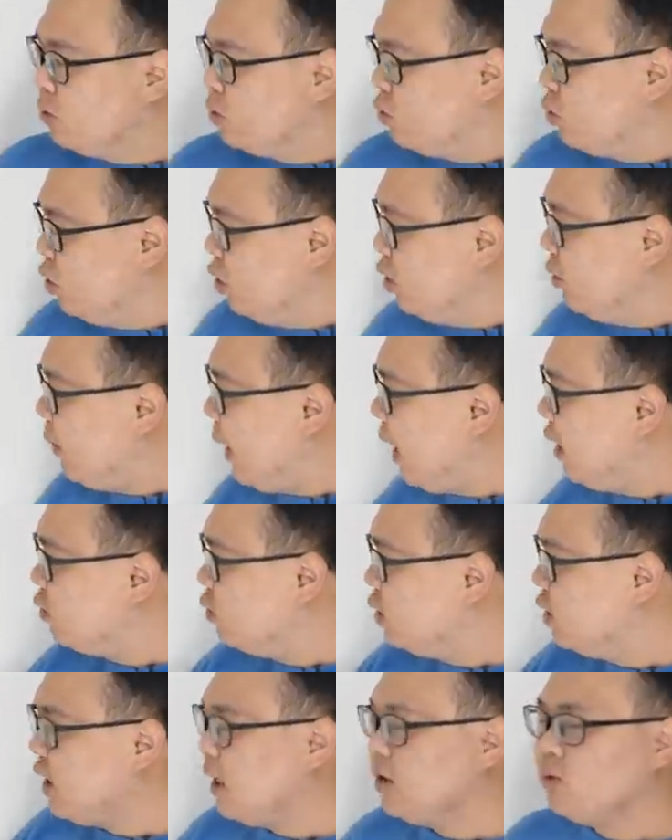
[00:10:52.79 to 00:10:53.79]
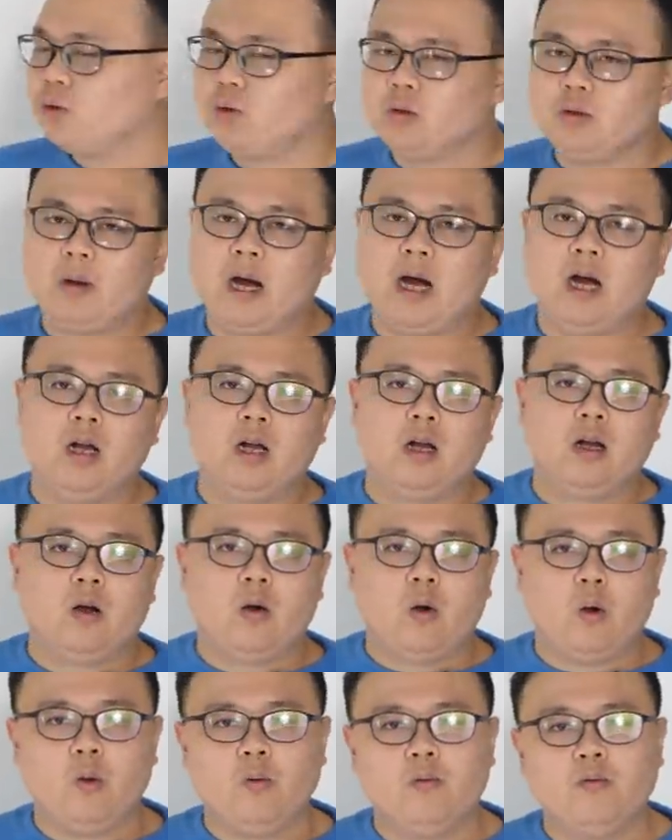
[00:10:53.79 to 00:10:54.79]
车炮对上车马，
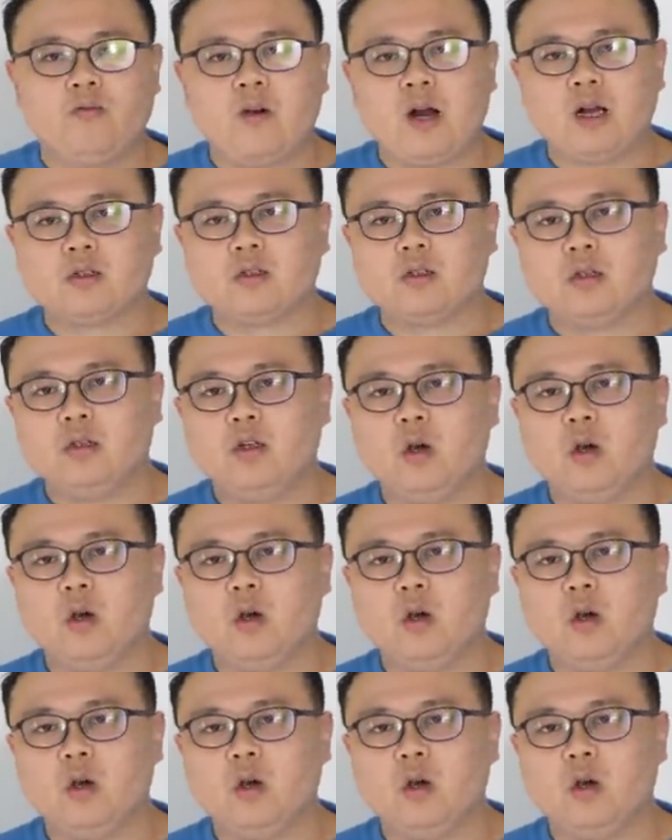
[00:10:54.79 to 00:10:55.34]
红方是